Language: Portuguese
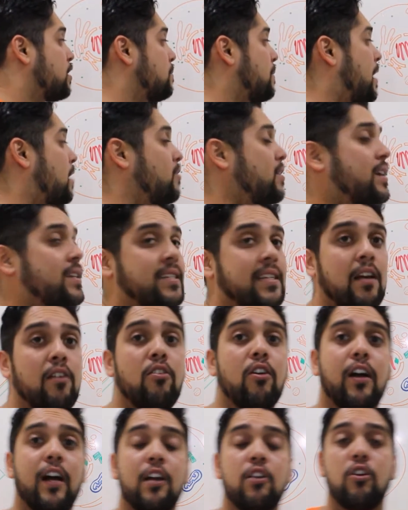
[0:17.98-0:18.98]
animal e a
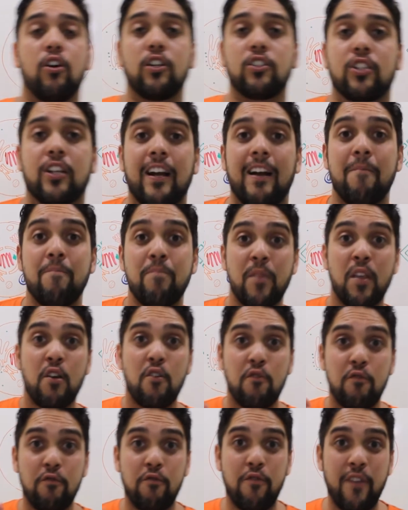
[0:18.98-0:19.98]
célula eucariótica
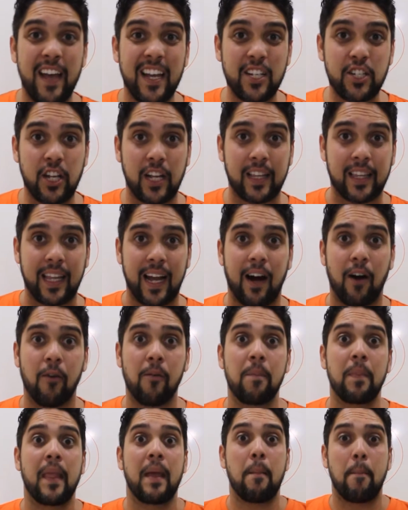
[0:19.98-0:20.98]

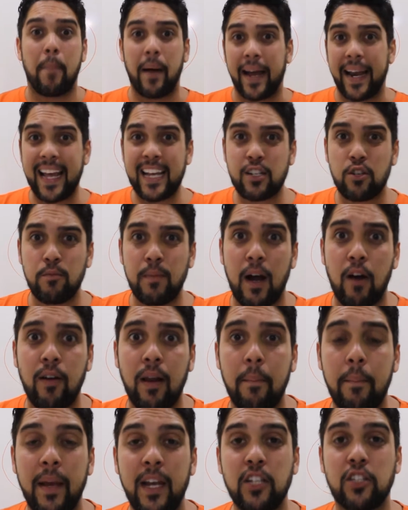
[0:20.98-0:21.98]
vegetal. Parece uma
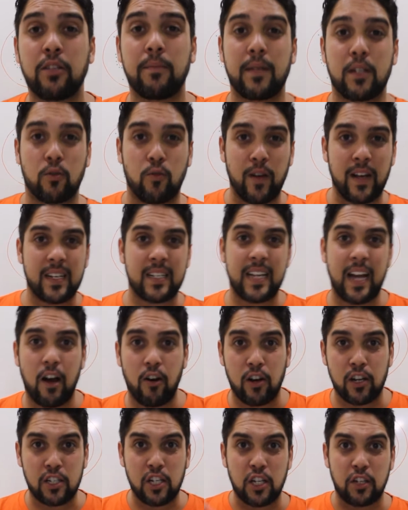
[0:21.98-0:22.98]
aula besta, mas com essa
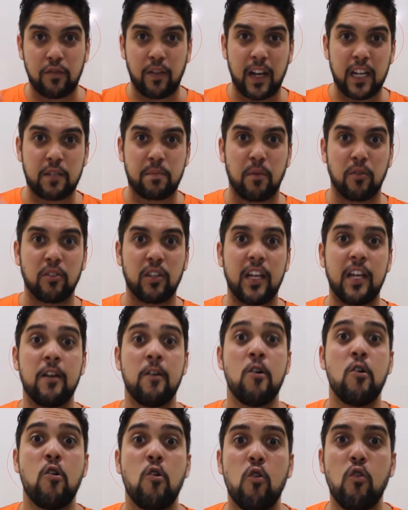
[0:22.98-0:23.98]
aula a gente vai
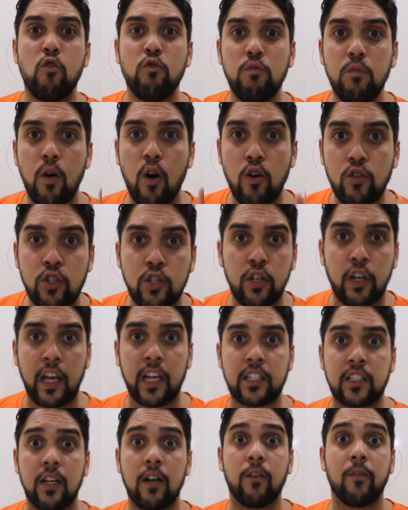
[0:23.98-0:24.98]
responder um monte de
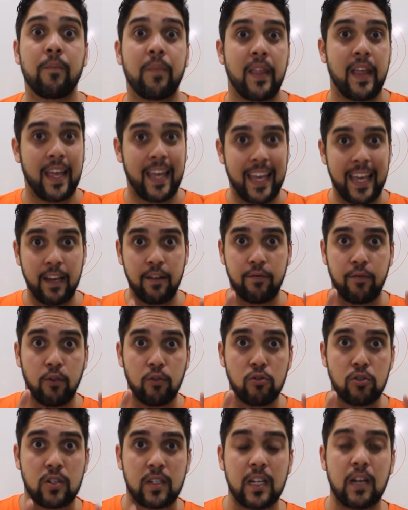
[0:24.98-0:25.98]
questão.
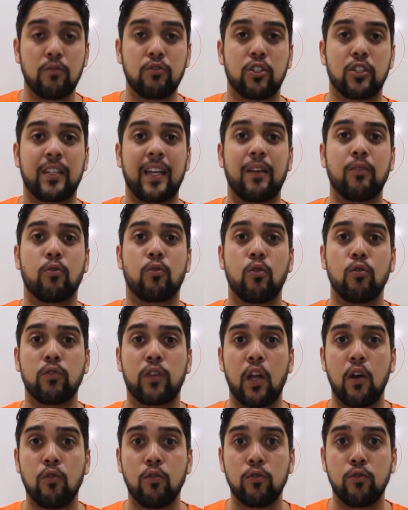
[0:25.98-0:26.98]
Evolução está no
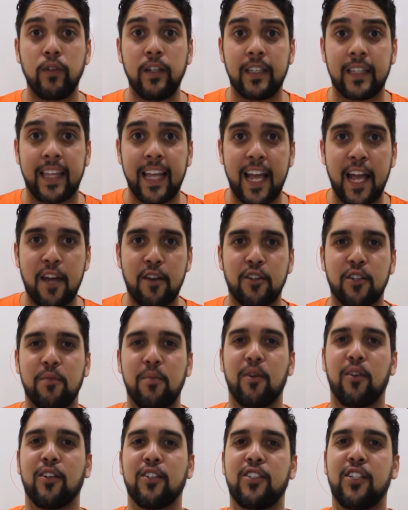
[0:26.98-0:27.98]
conteúdo inteiro de
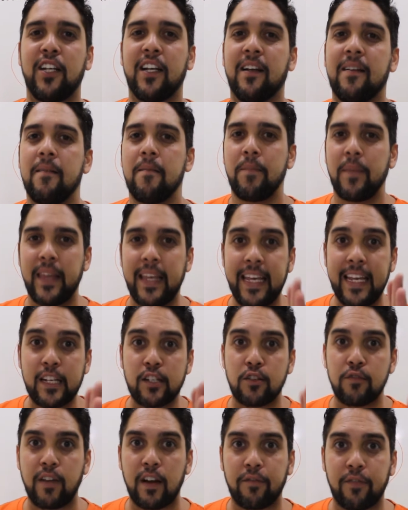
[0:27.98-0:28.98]
biologia e
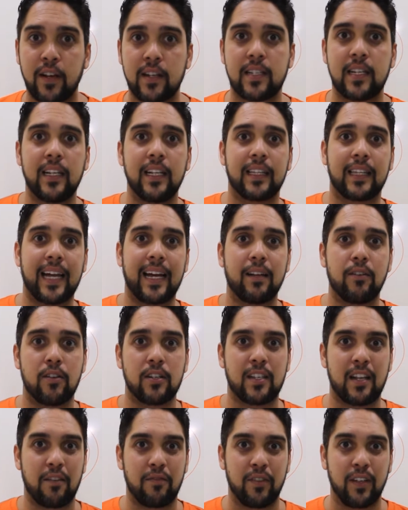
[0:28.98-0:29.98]
isso vai facilitar a
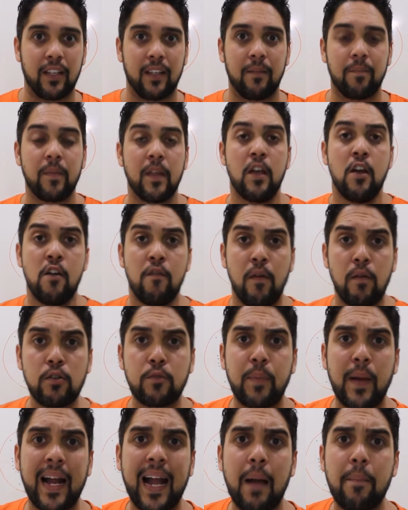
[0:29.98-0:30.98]
nossa vida. Vamos
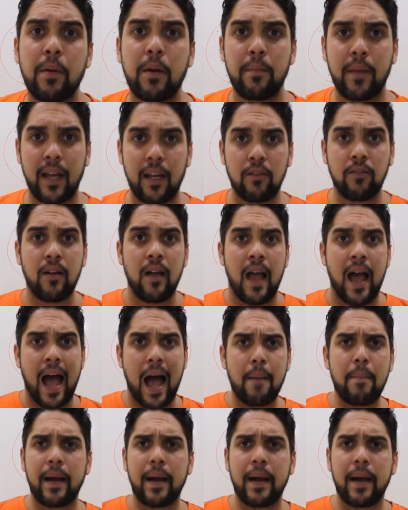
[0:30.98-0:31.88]
pegar primeiro a